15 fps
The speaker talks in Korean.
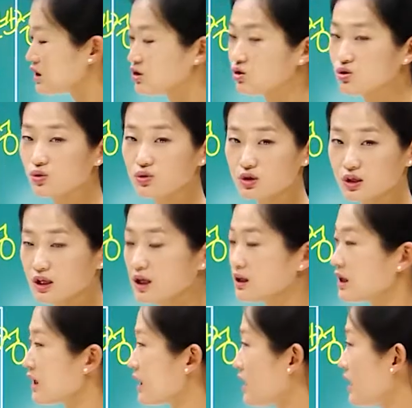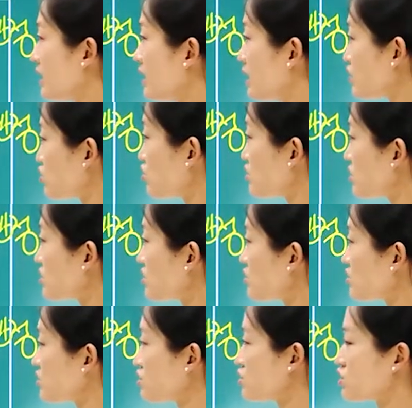인조 시기니까
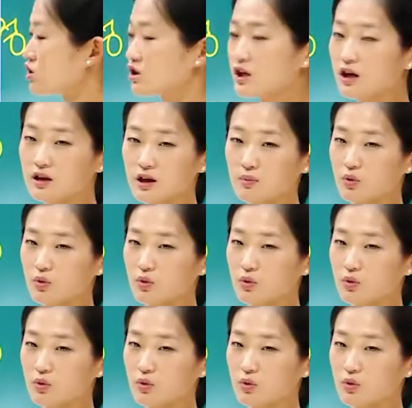순차적으로는 즉위한 게